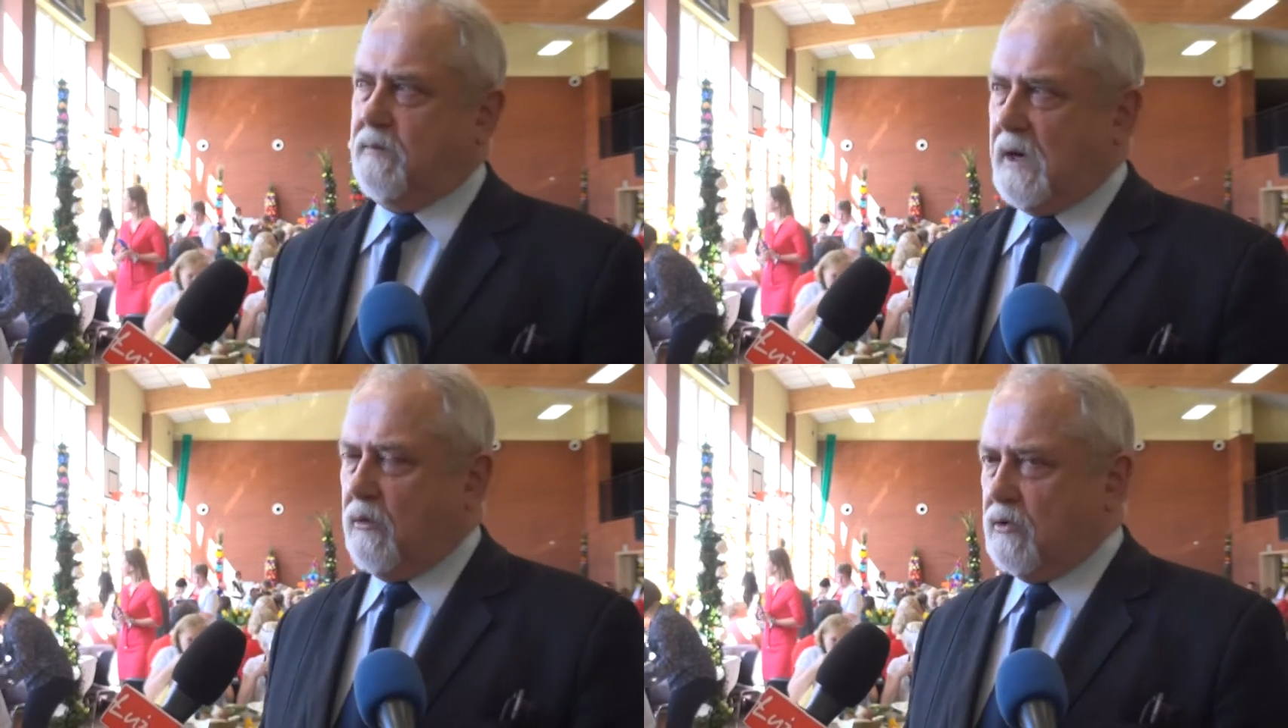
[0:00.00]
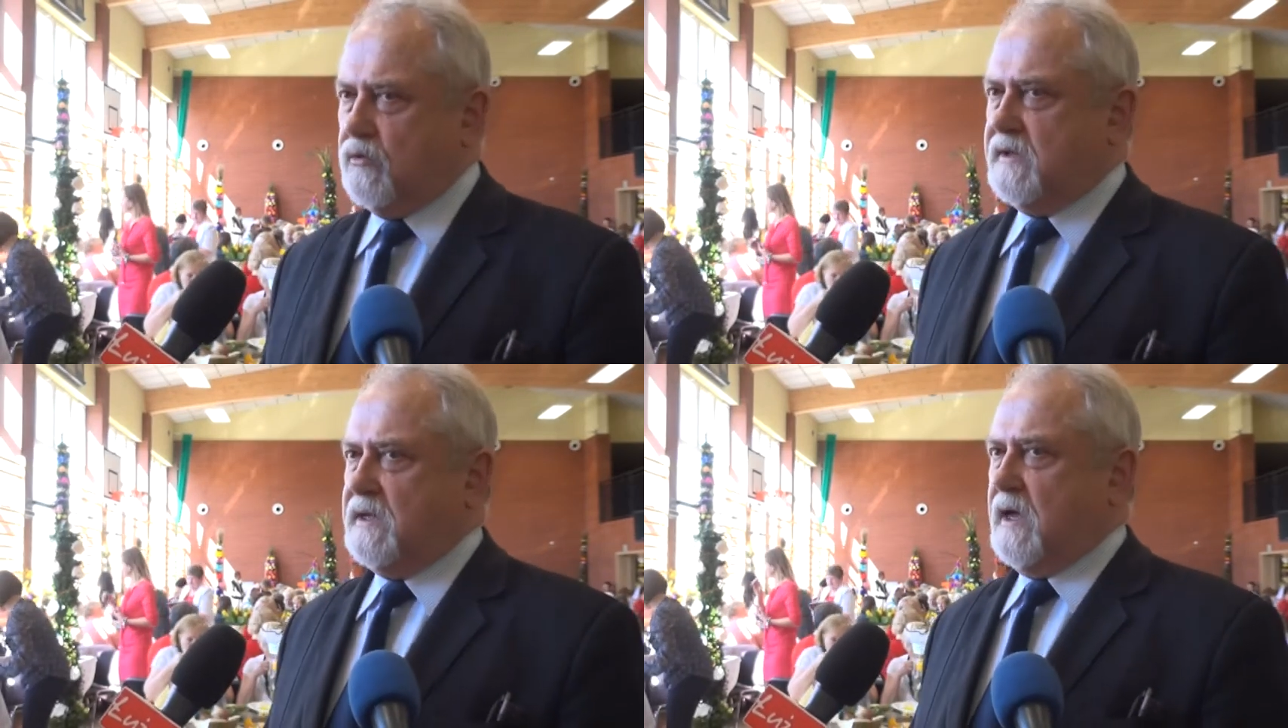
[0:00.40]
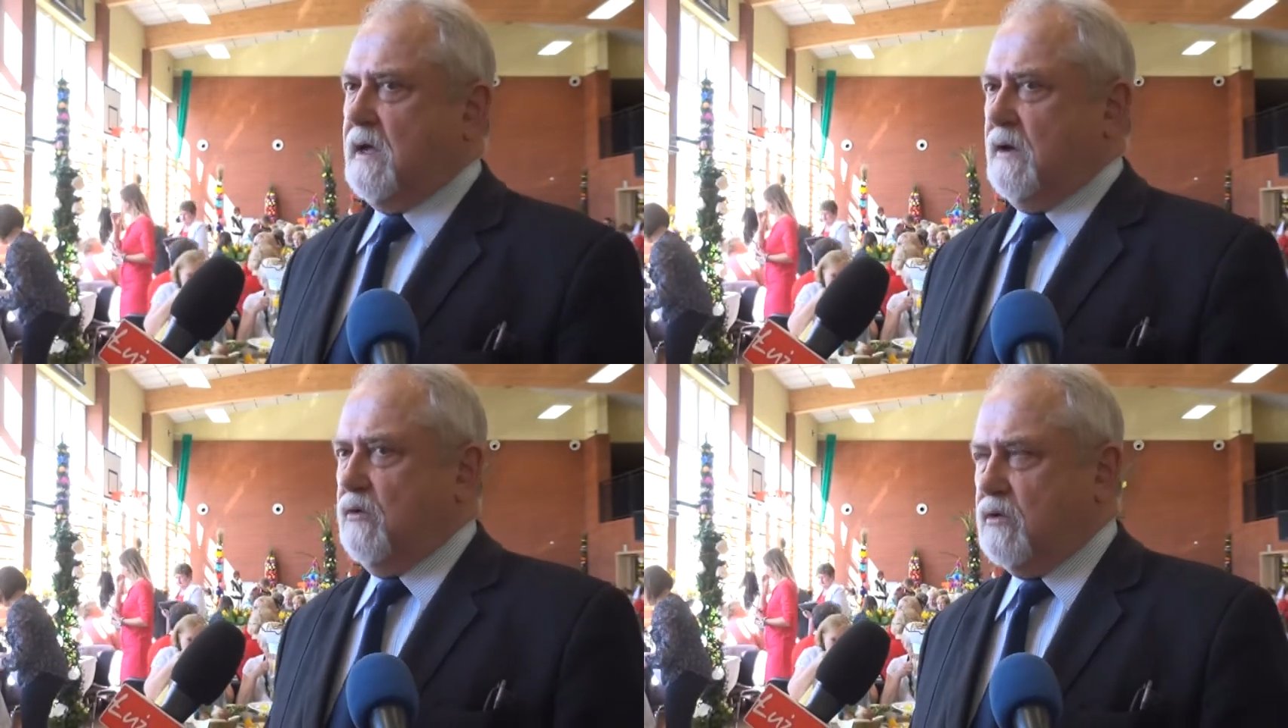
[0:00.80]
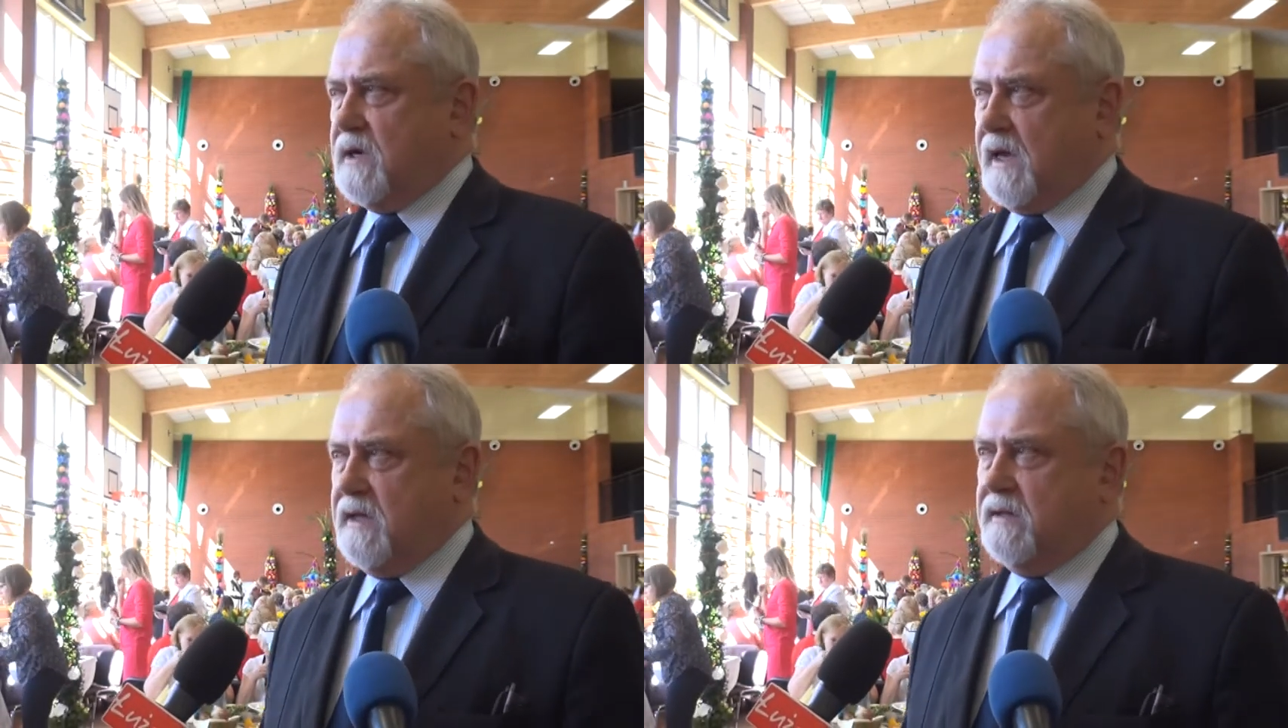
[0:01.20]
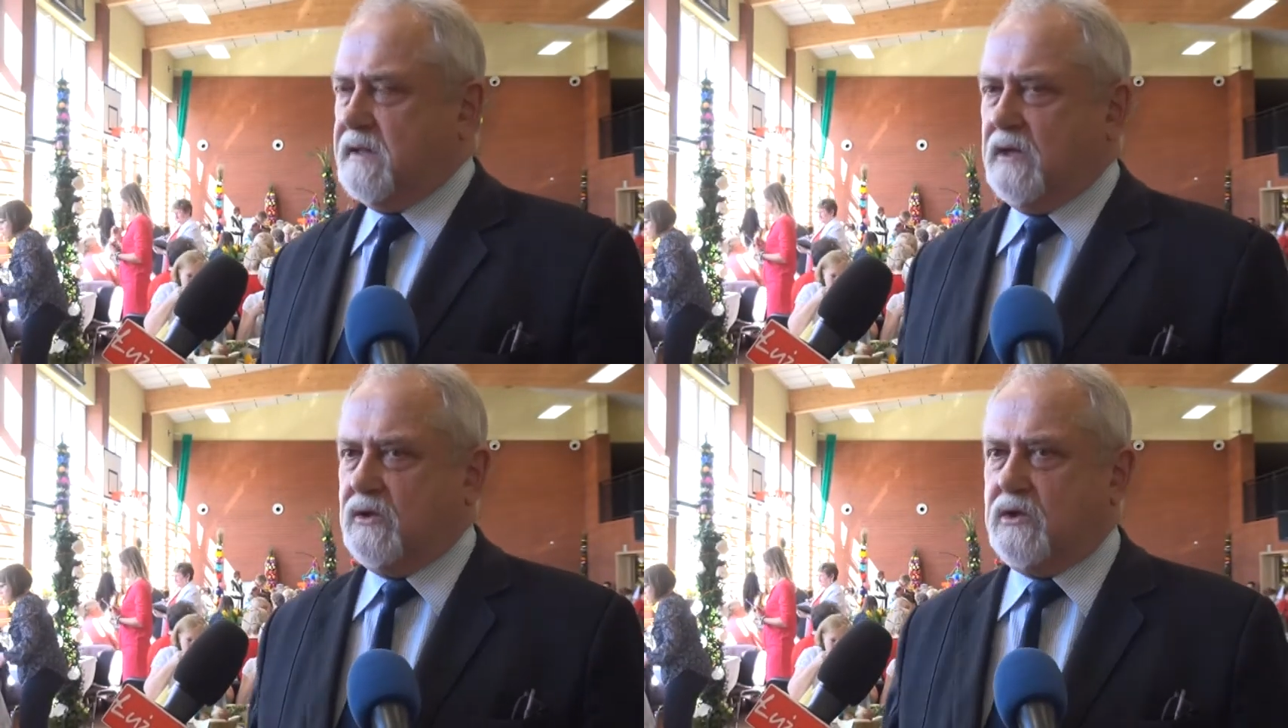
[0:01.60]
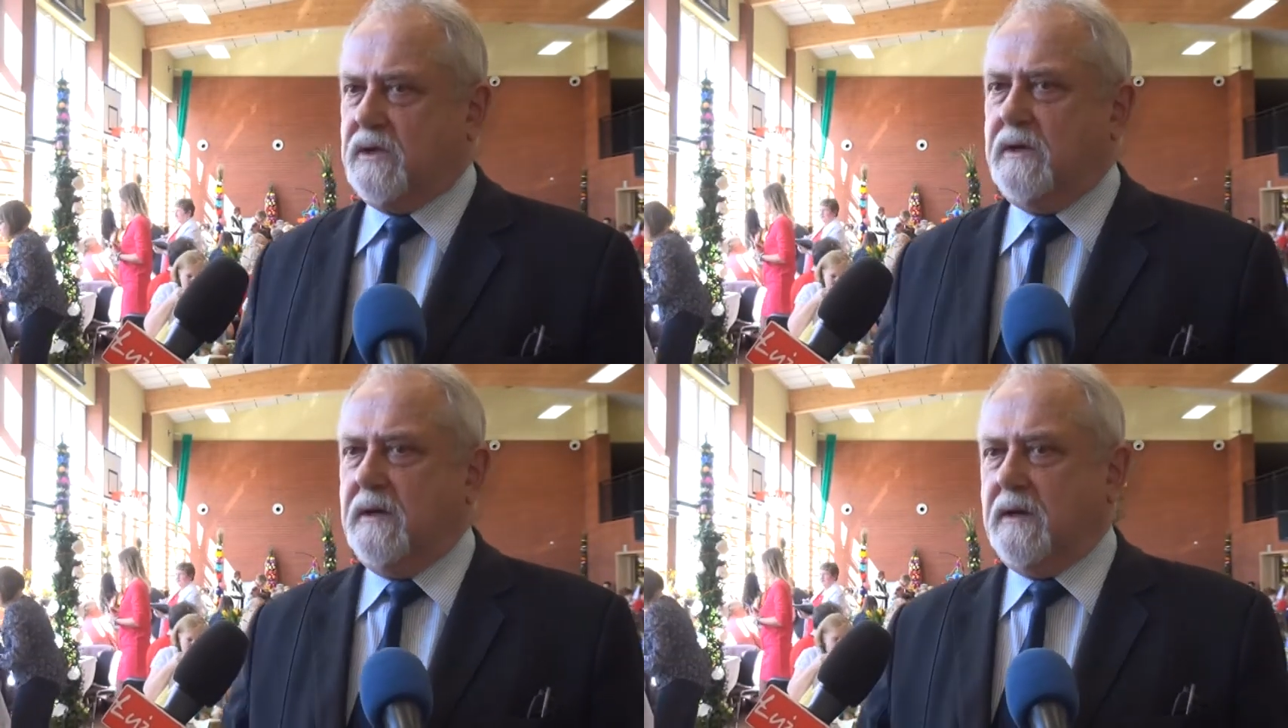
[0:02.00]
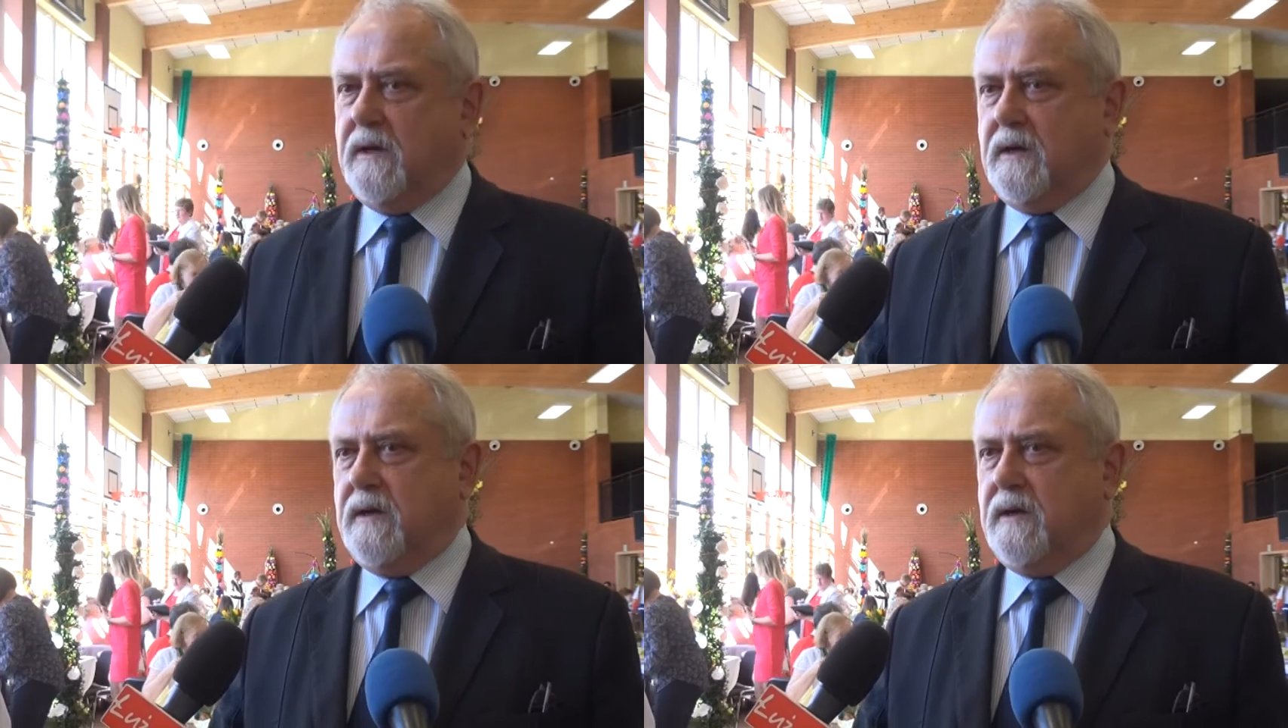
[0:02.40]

białoruskie, ukraińskie czy e,